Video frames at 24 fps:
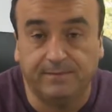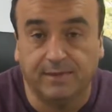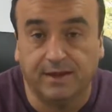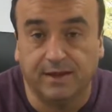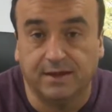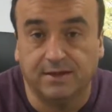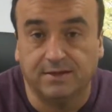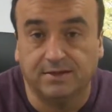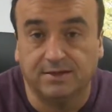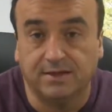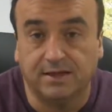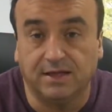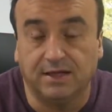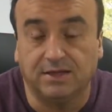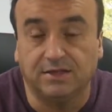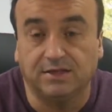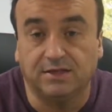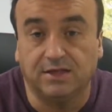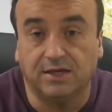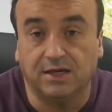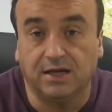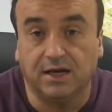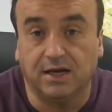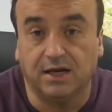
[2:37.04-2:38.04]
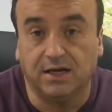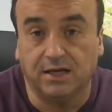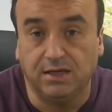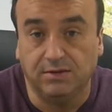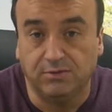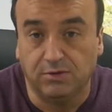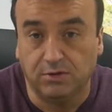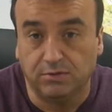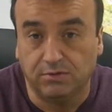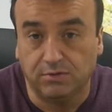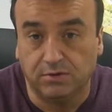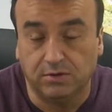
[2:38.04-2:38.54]
c'est d'acheter un
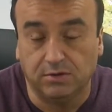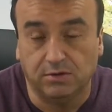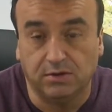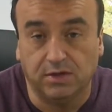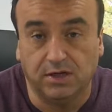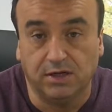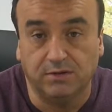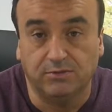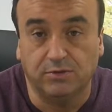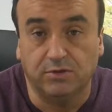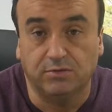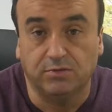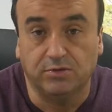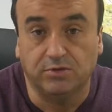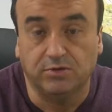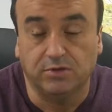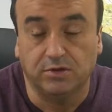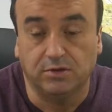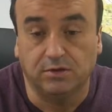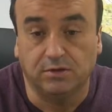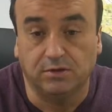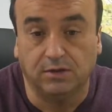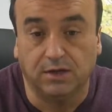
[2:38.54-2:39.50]
immeuble, un immeuble seul,